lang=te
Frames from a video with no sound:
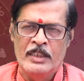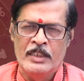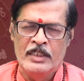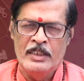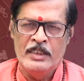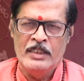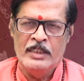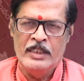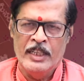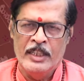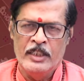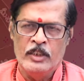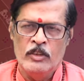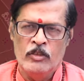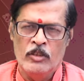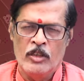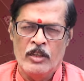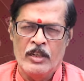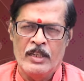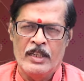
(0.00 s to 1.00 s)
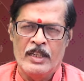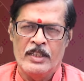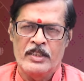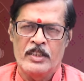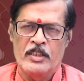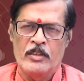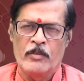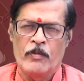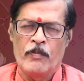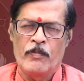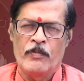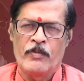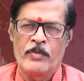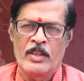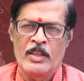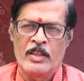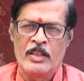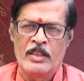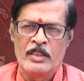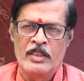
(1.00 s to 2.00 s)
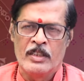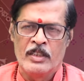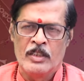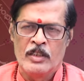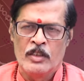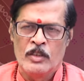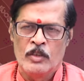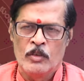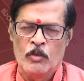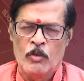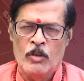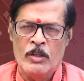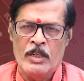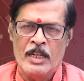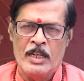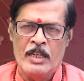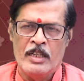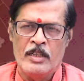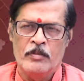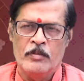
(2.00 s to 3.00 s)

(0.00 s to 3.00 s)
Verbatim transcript: ఇది కేతువు యొక్క లక్షణం ఒక